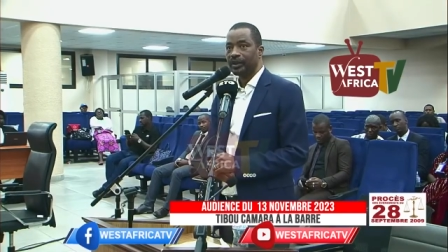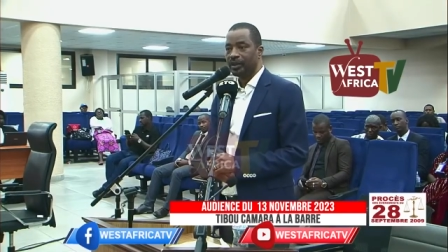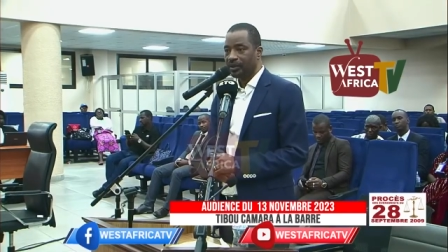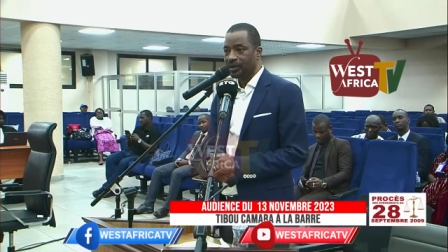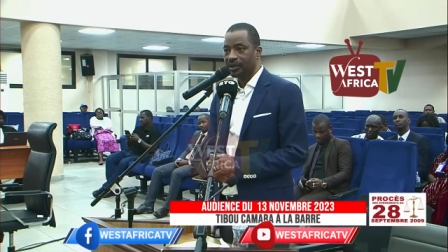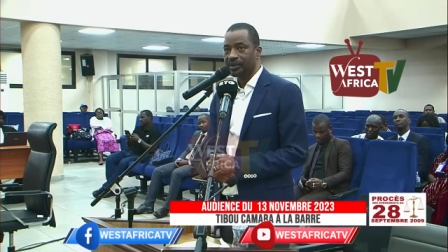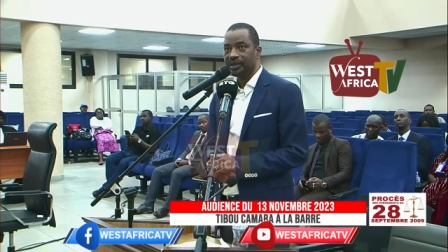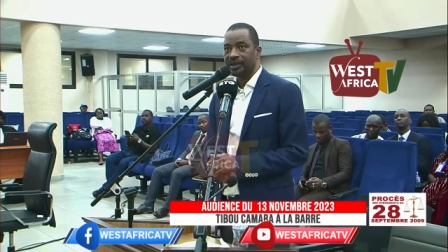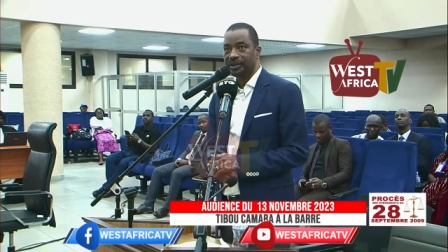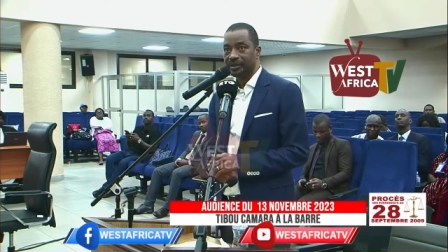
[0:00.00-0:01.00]
et de la
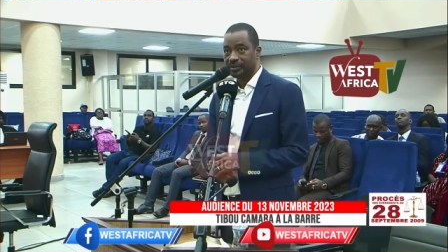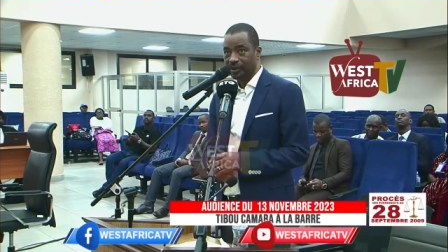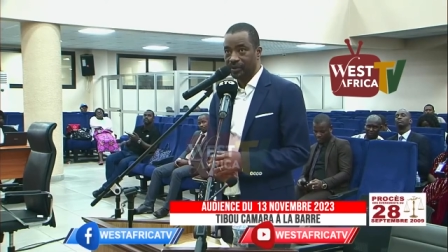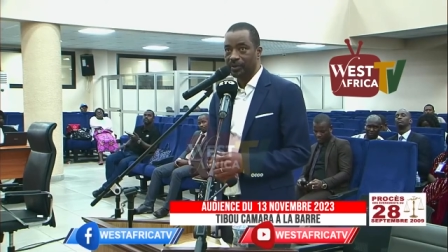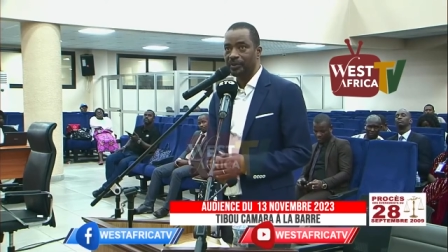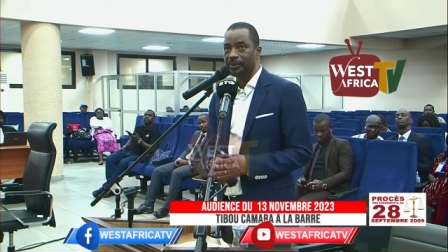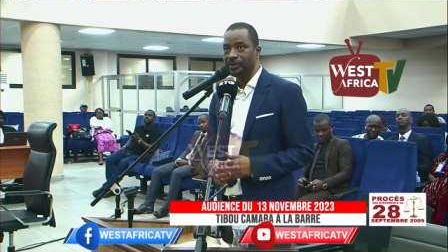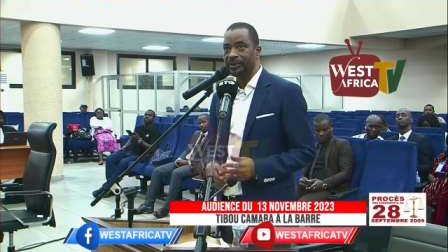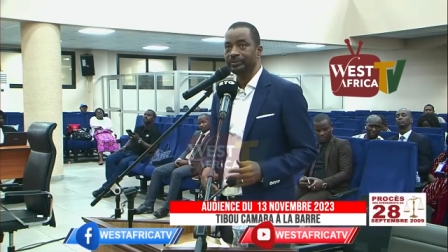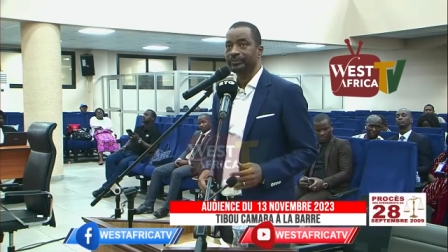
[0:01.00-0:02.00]
recherche d'un
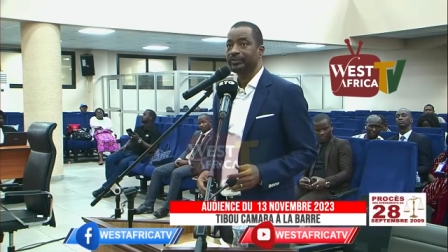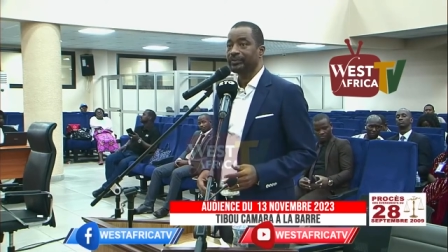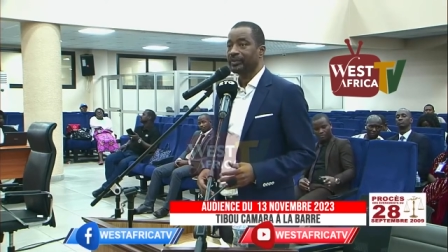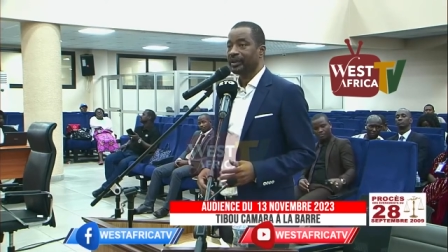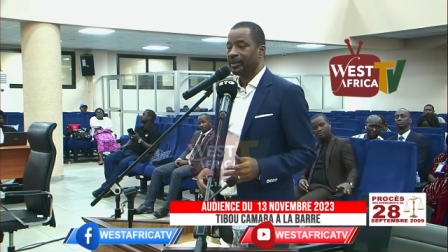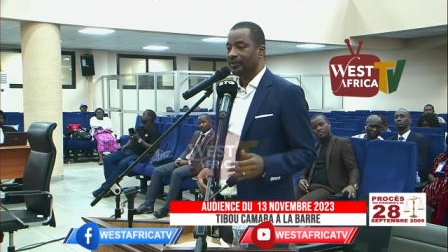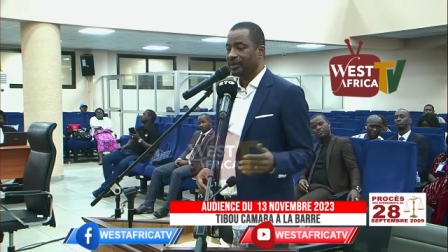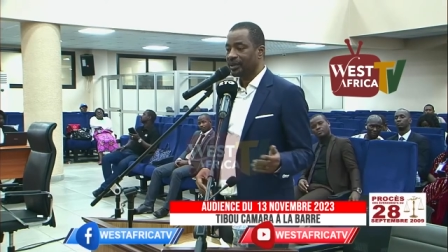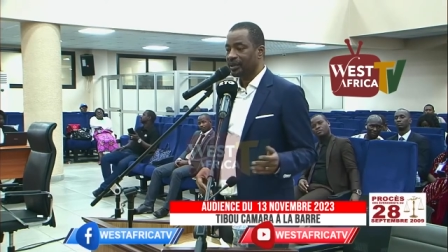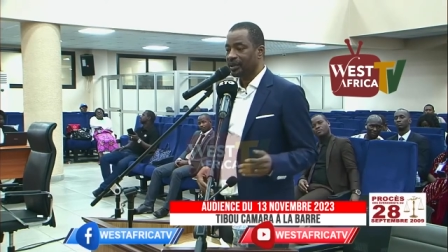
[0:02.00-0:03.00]
compromis
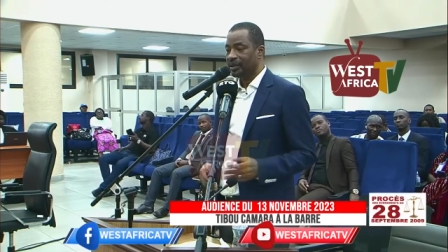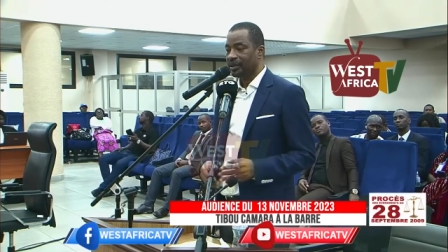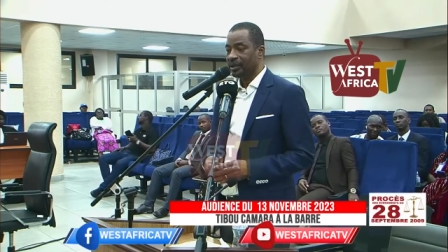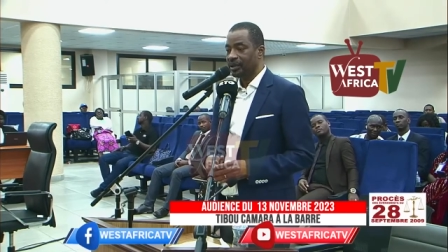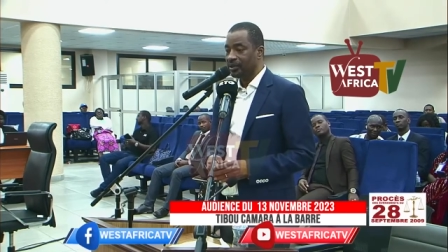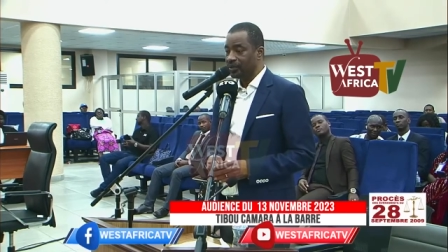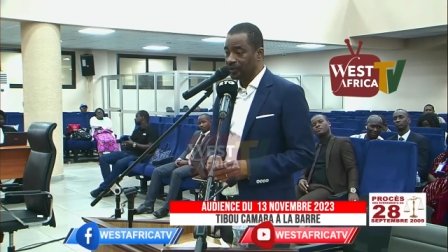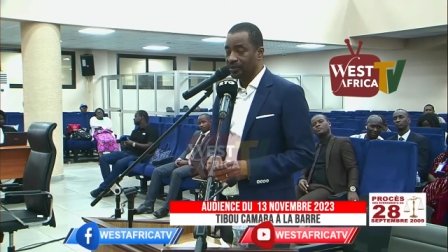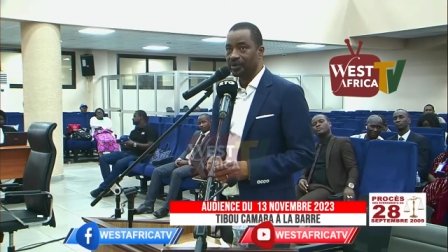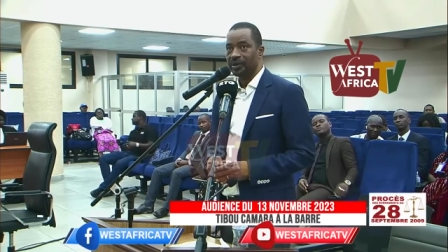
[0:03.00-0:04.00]
avec euh, un
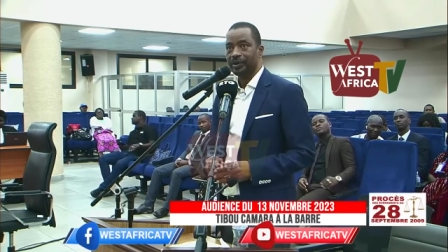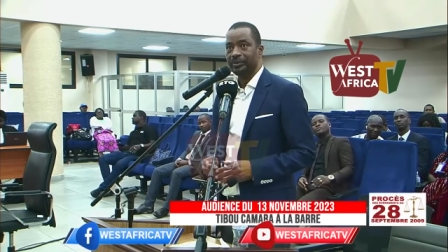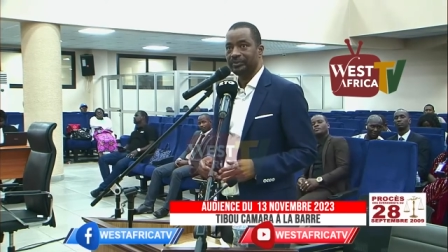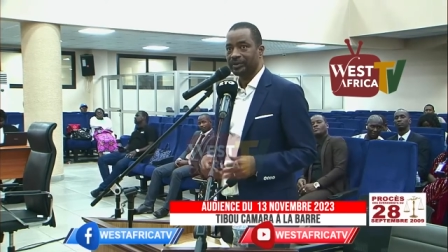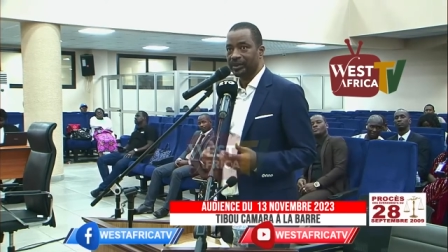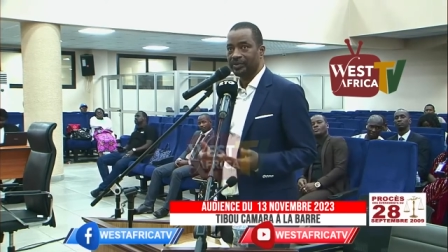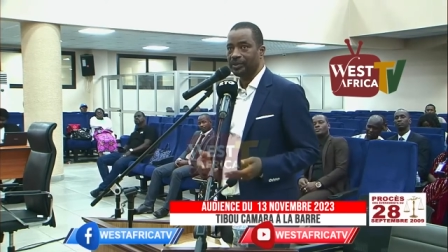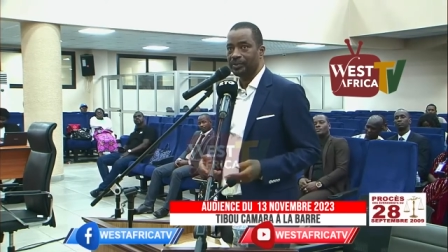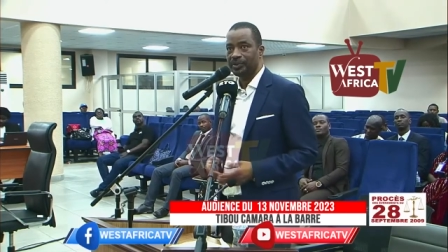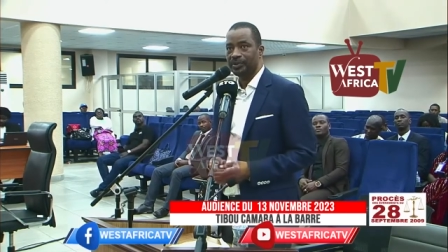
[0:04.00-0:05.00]
interlocuteur qui avait
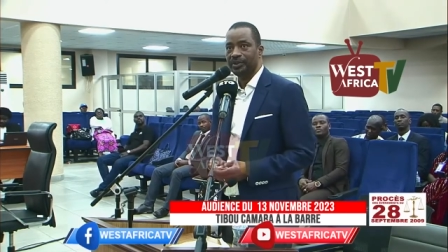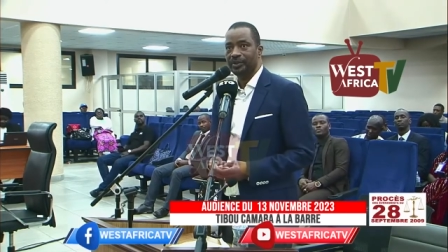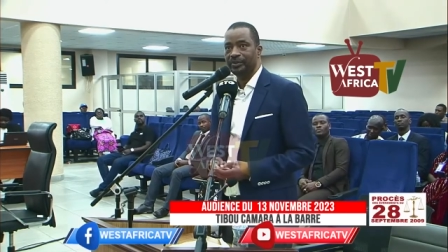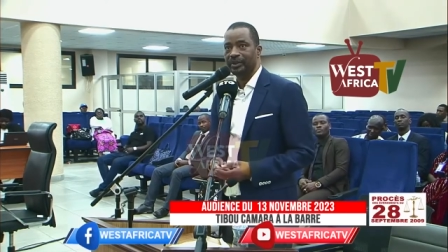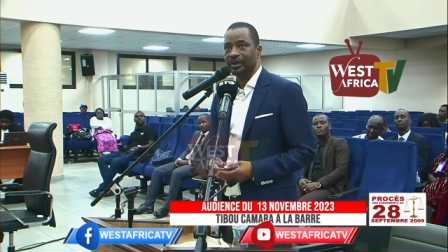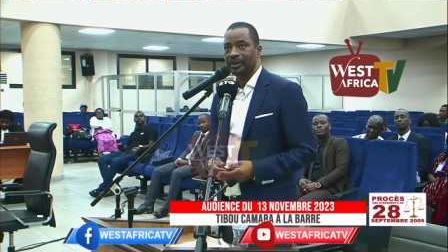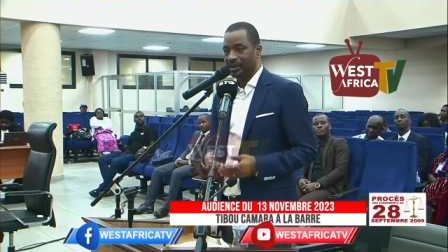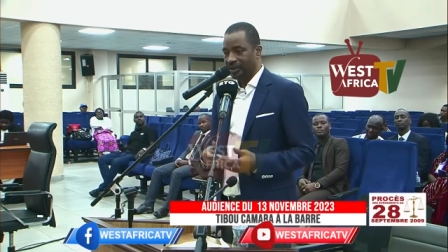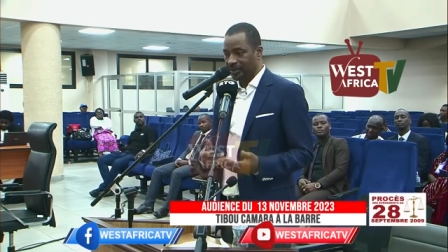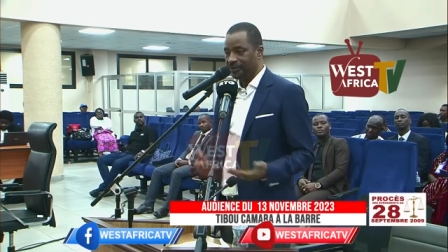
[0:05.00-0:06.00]
une position
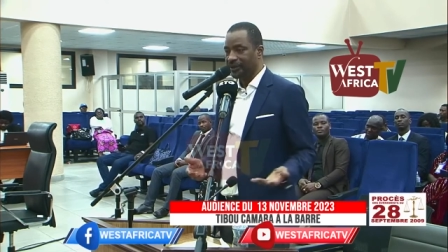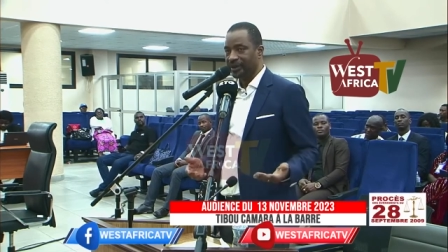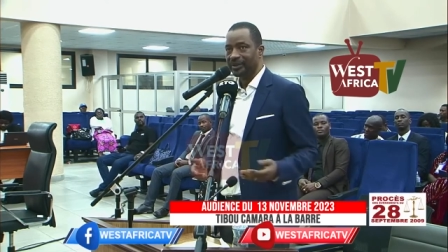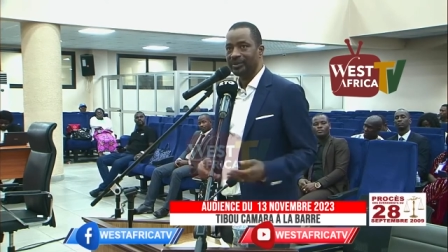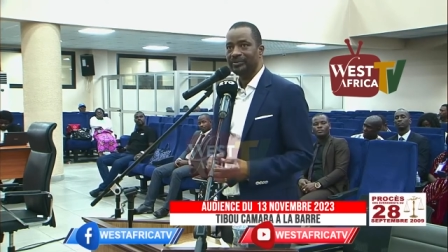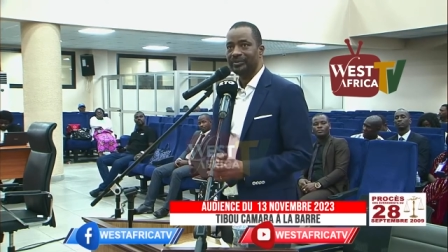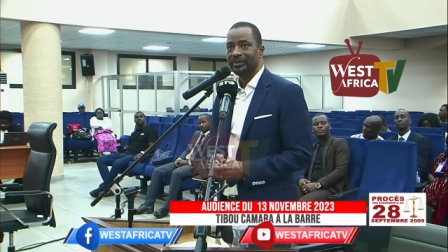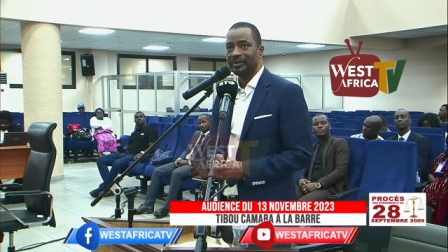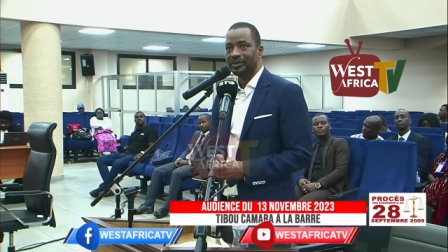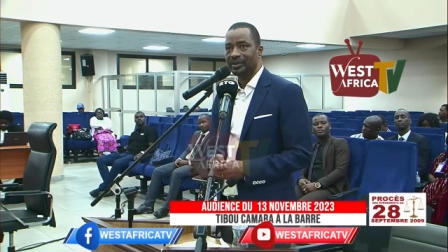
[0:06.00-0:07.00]
différente
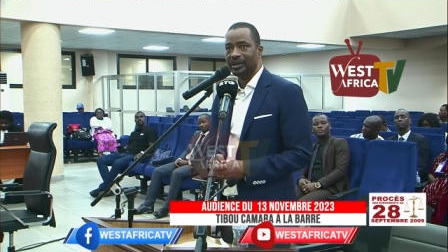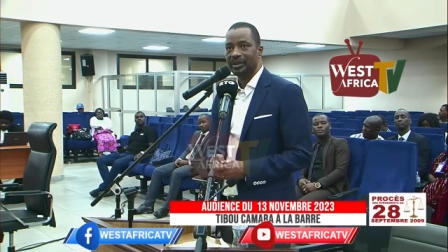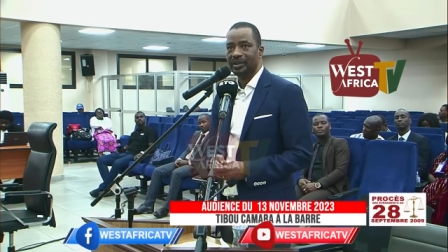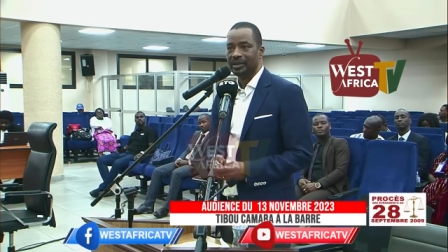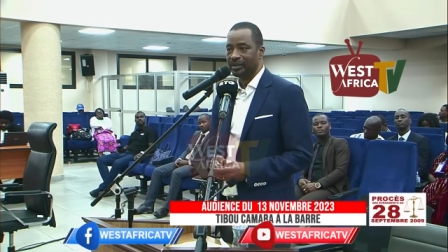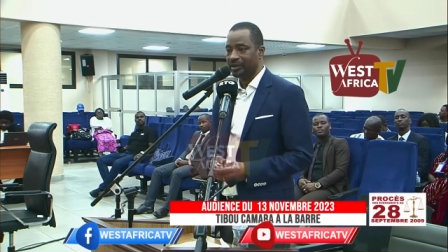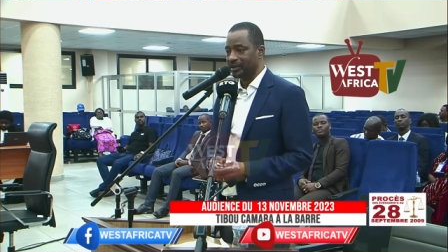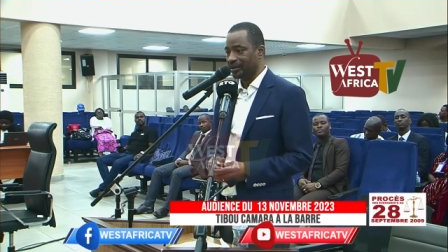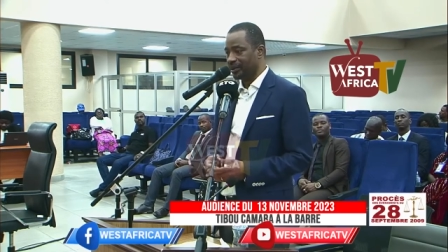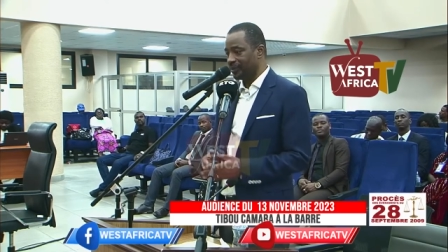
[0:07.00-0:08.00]
de celle euh,
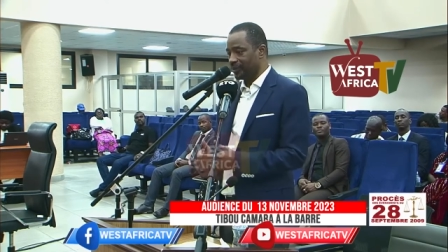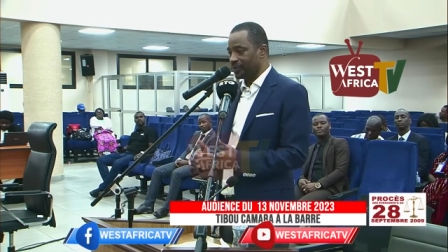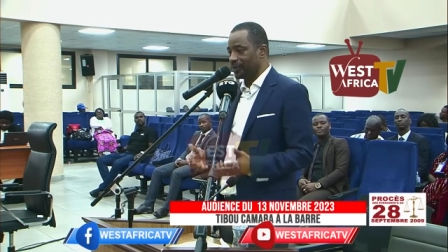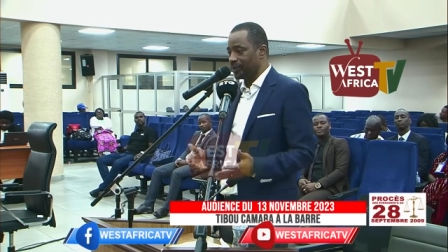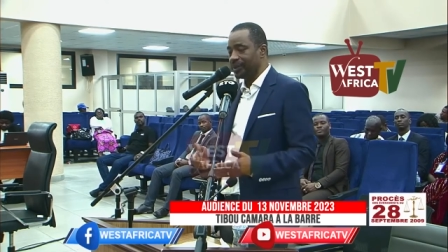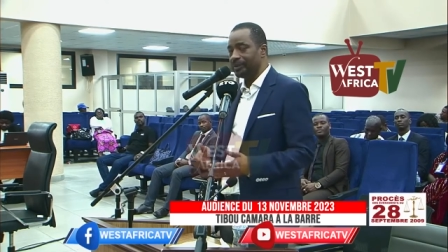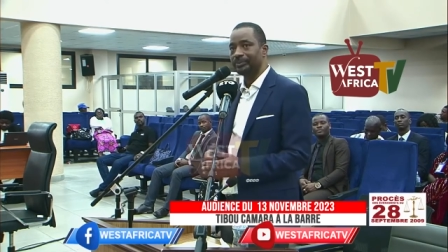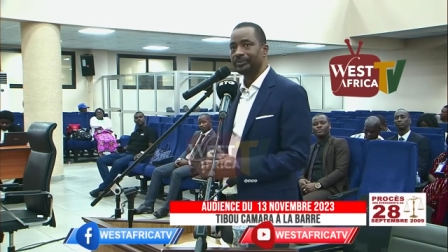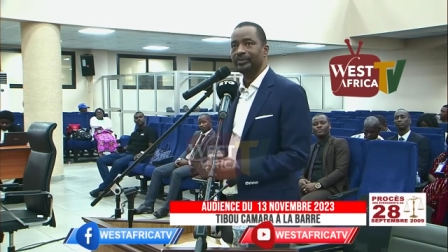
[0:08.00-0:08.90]
qu'il avait souhaitée